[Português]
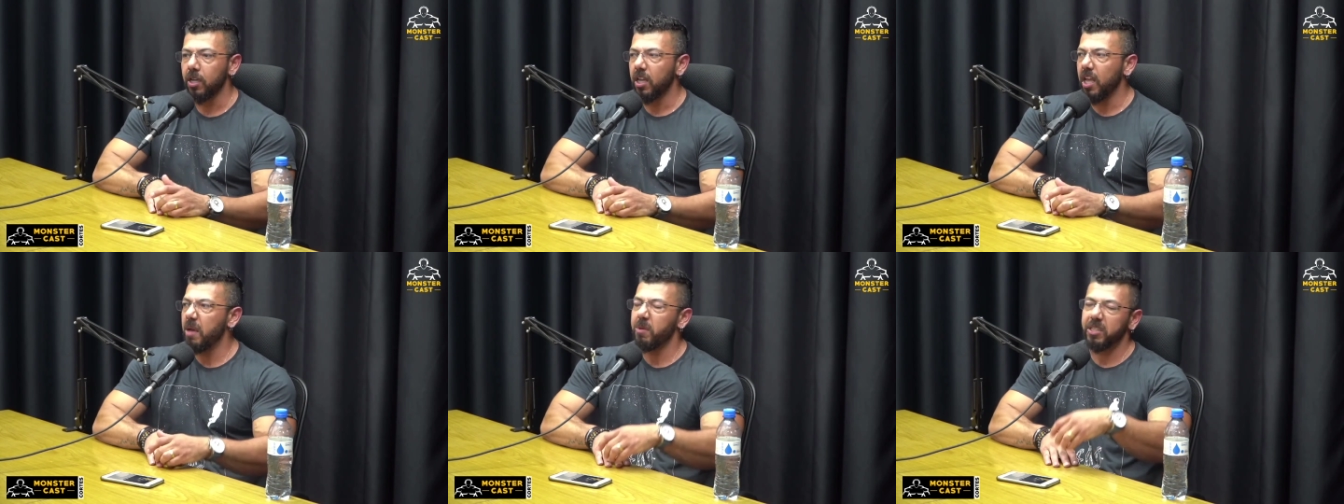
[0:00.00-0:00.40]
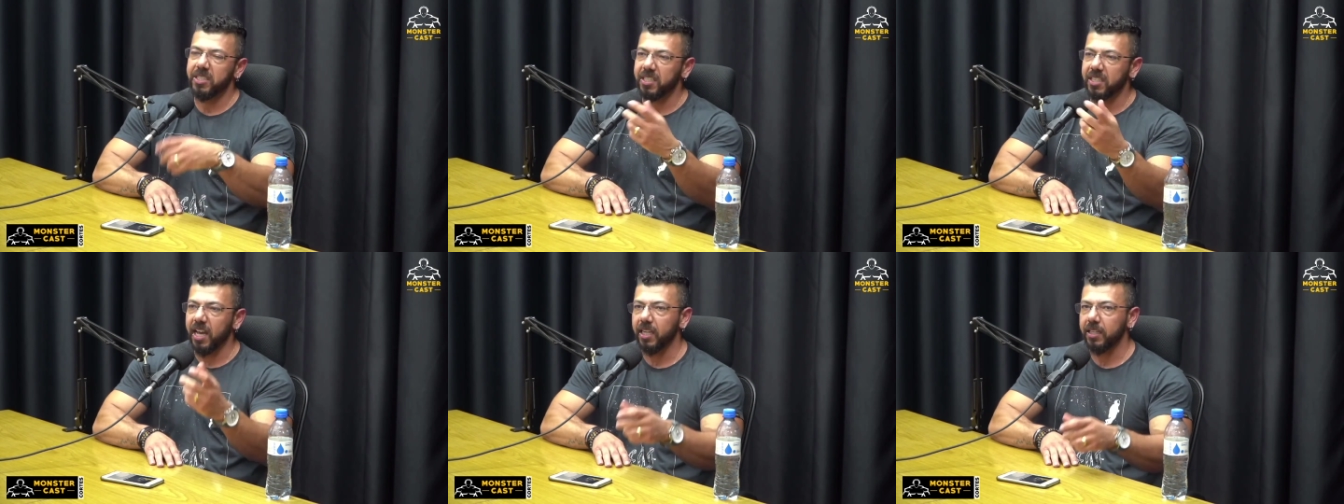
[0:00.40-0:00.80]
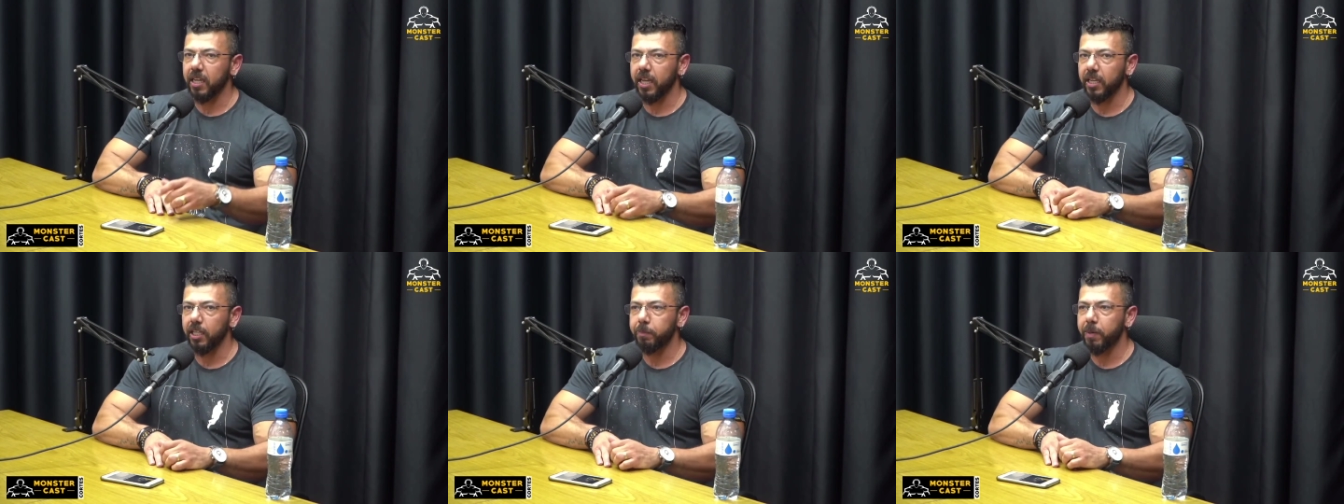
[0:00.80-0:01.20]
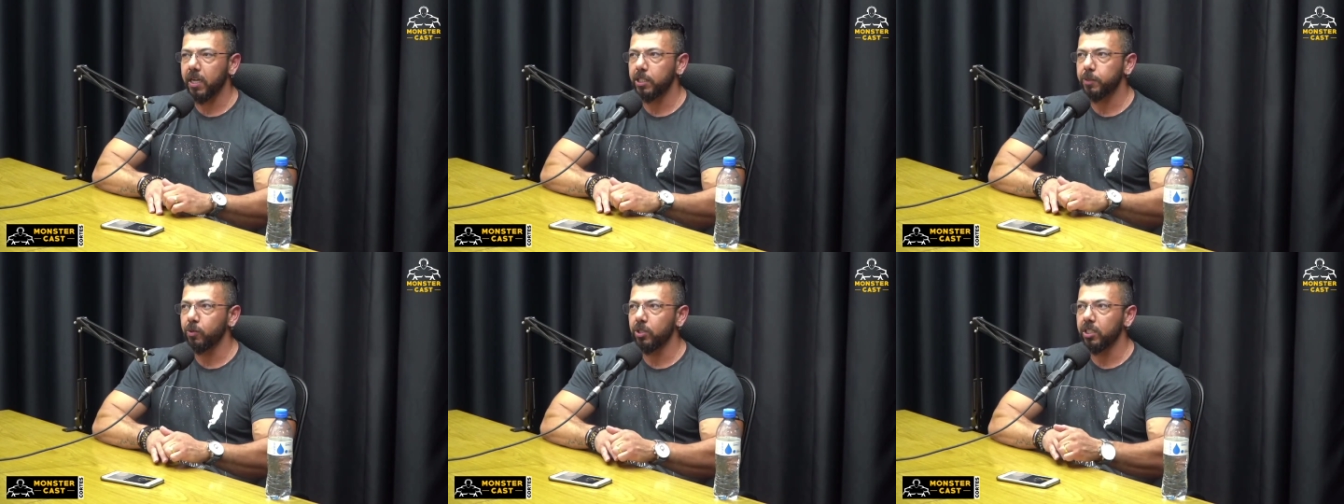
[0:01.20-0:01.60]
É, mas esses caras tá querendo
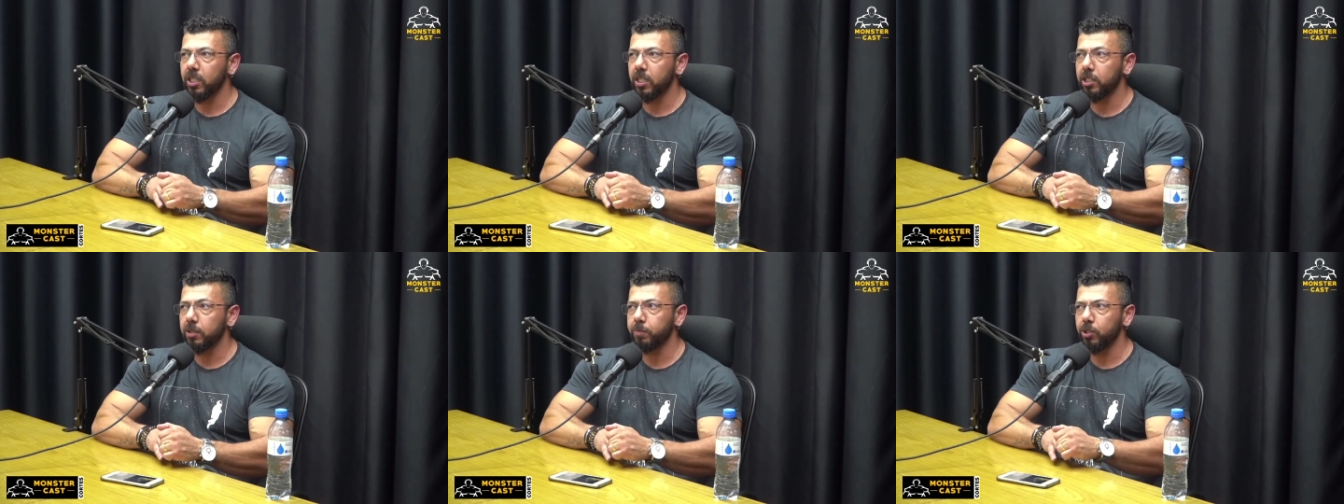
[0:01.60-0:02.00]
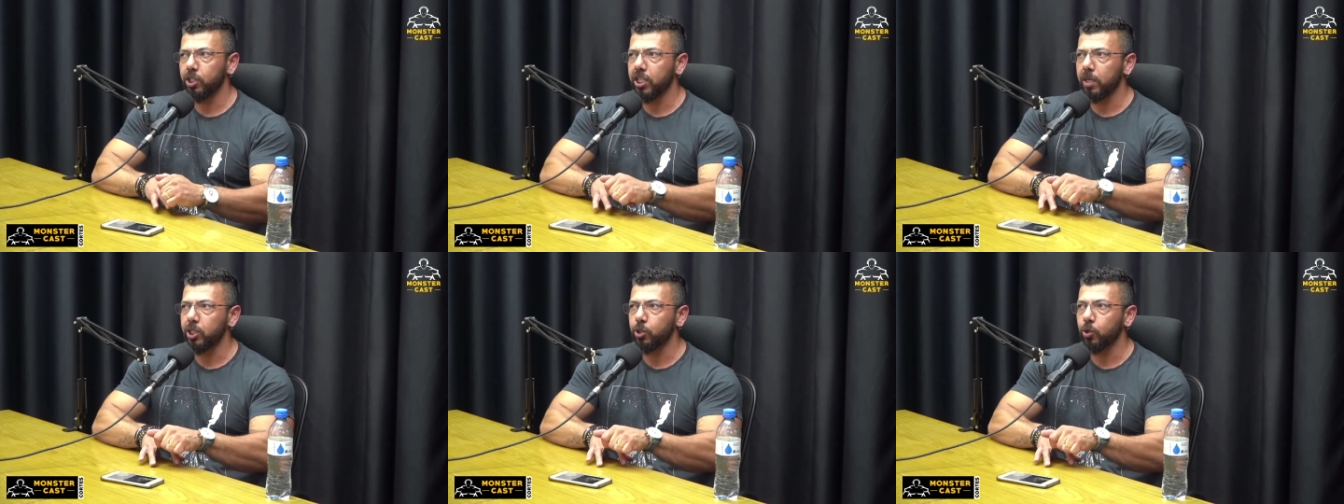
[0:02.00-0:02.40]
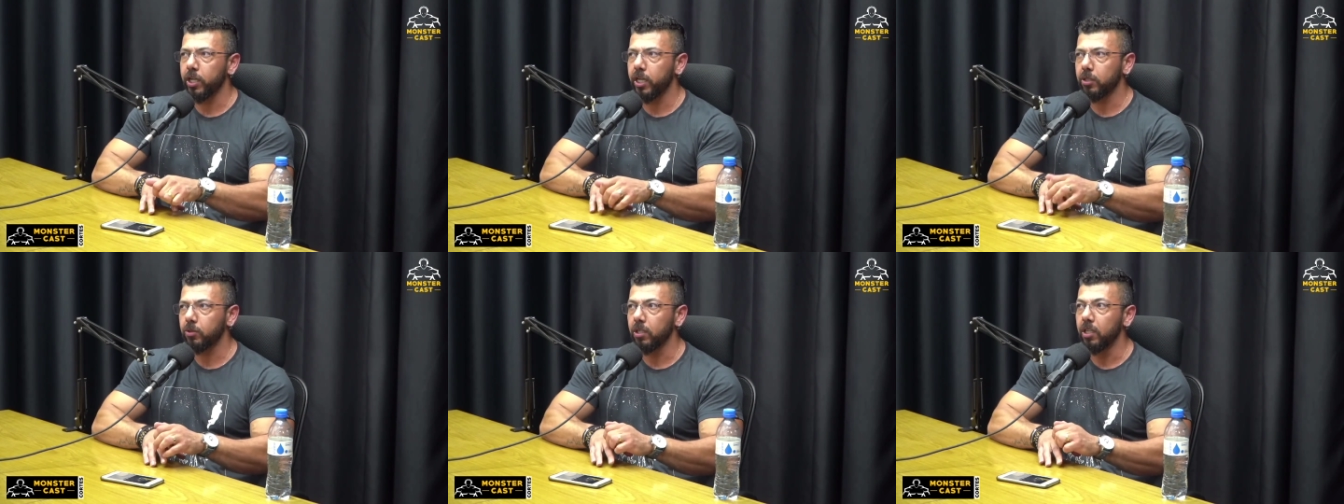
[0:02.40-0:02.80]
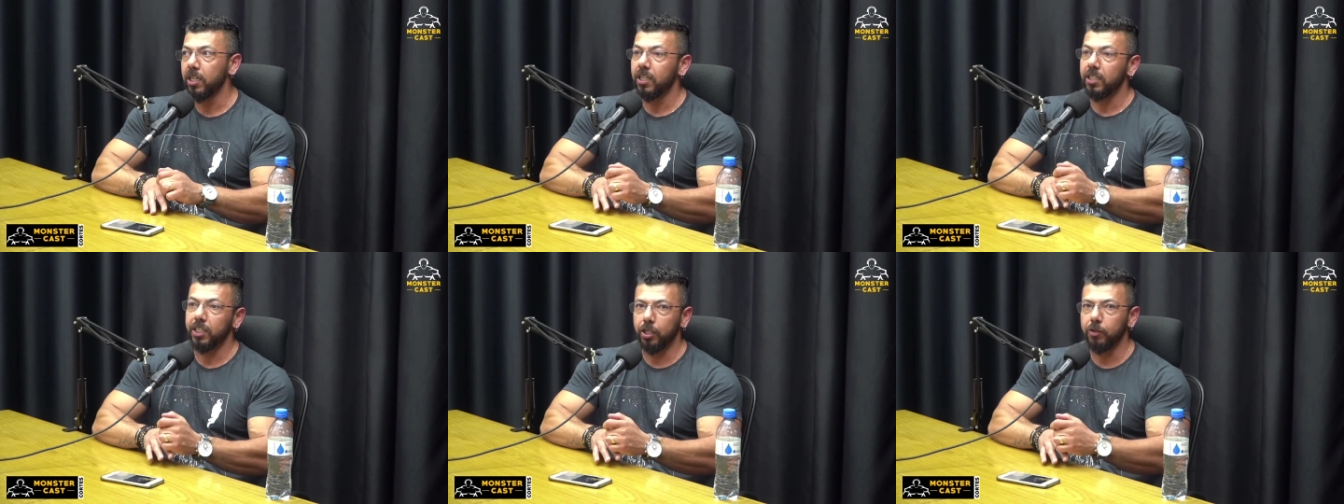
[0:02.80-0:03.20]
parar de politica, politicamente correto?
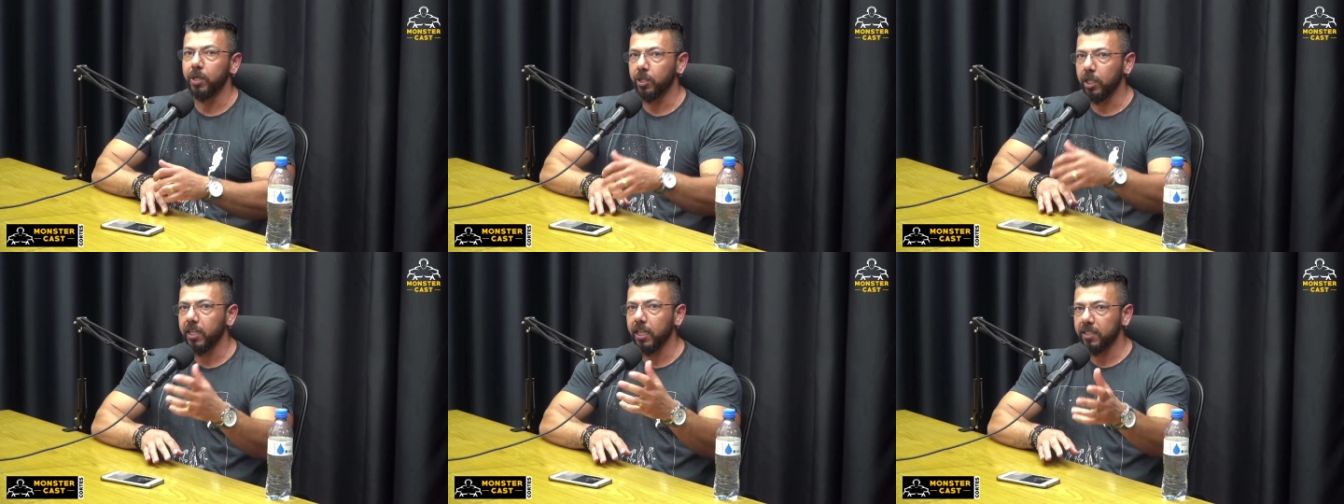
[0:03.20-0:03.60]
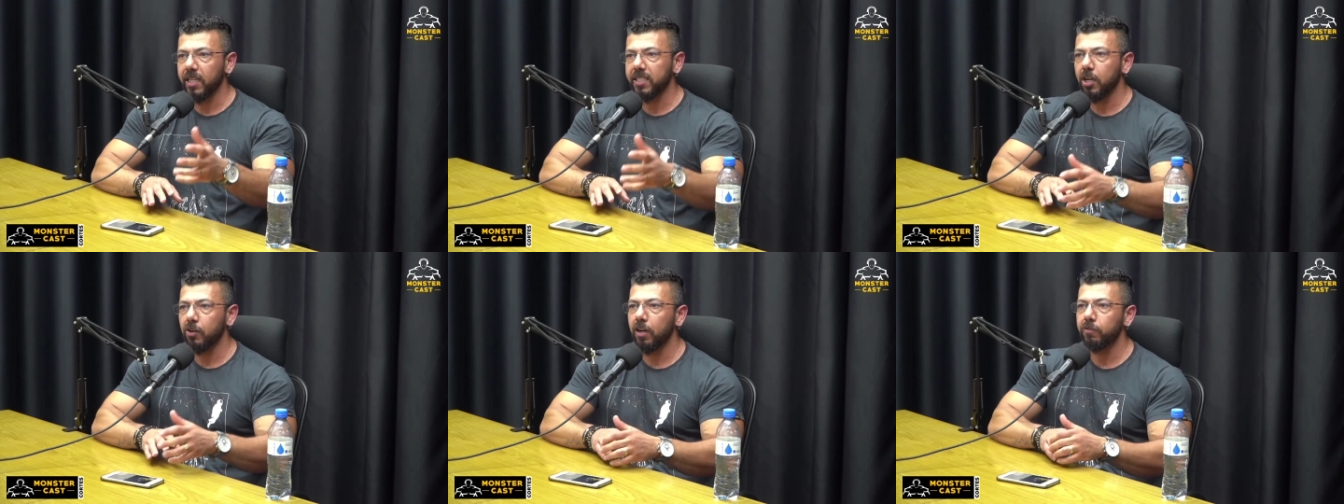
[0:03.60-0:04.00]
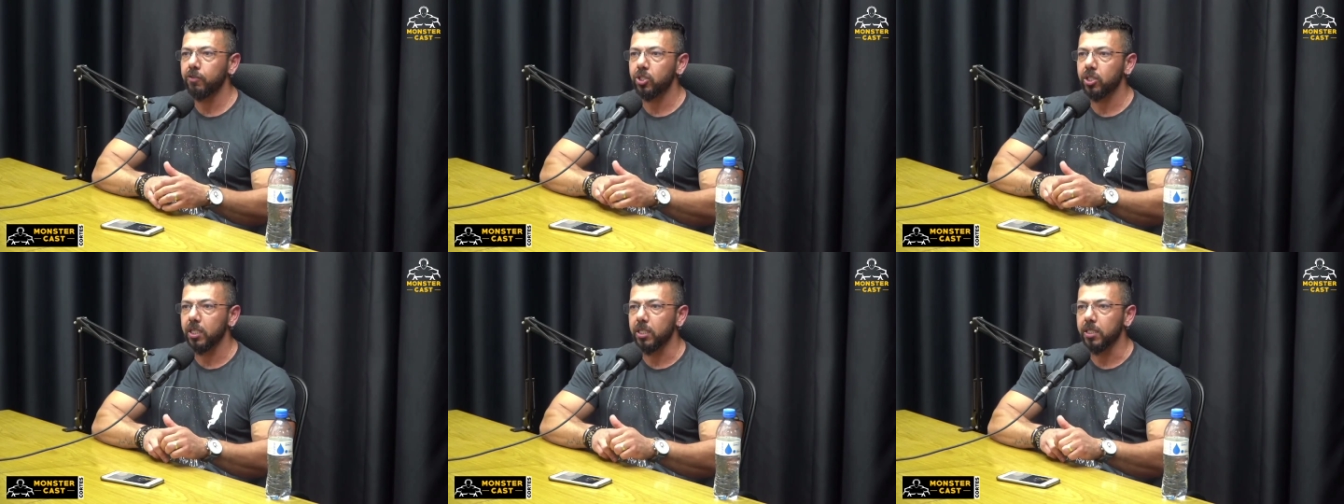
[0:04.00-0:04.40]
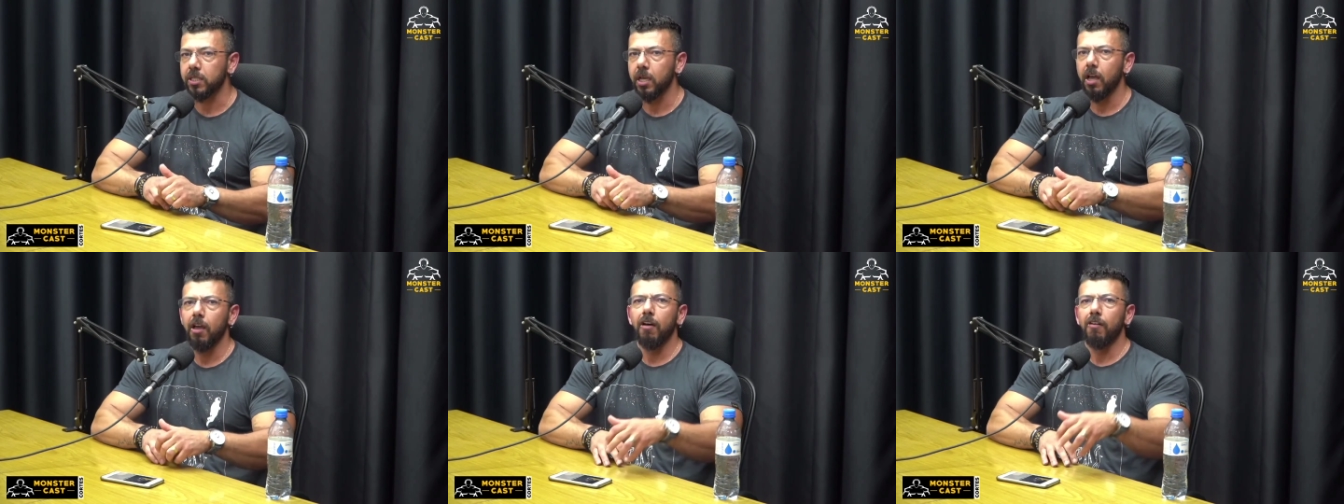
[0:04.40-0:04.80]
Não, mano, é tentar salvar vocês.